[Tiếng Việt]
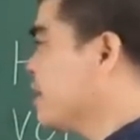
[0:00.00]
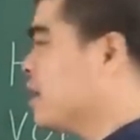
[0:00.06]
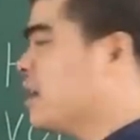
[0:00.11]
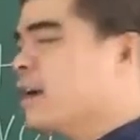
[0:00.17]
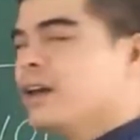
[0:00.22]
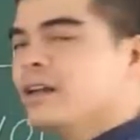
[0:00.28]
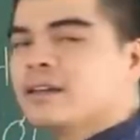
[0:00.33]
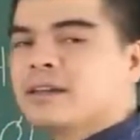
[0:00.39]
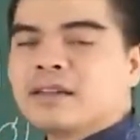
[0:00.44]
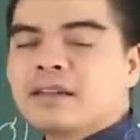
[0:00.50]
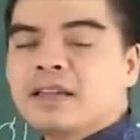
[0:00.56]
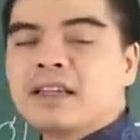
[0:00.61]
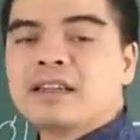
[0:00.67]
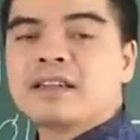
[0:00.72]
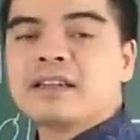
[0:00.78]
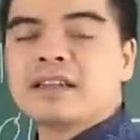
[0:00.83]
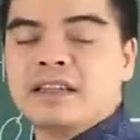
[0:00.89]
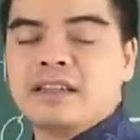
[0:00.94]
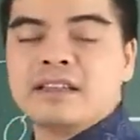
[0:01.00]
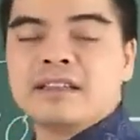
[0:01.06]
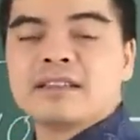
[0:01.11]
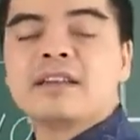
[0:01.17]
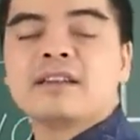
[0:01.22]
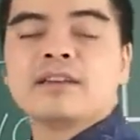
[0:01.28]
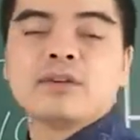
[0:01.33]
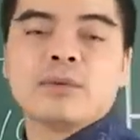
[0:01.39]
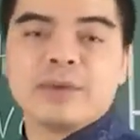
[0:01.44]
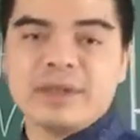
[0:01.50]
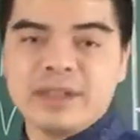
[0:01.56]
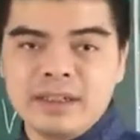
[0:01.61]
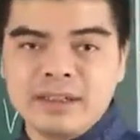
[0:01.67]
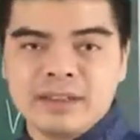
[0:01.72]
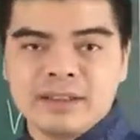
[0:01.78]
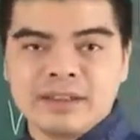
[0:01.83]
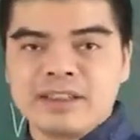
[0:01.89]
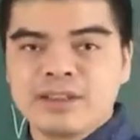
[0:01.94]
còn ất đinh kỷ tân
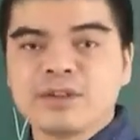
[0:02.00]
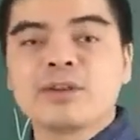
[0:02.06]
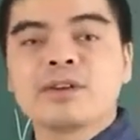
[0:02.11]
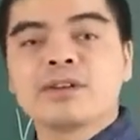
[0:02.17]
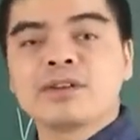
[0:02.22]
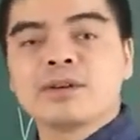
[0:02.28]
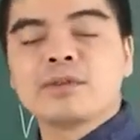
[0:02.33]
quý thì tôi,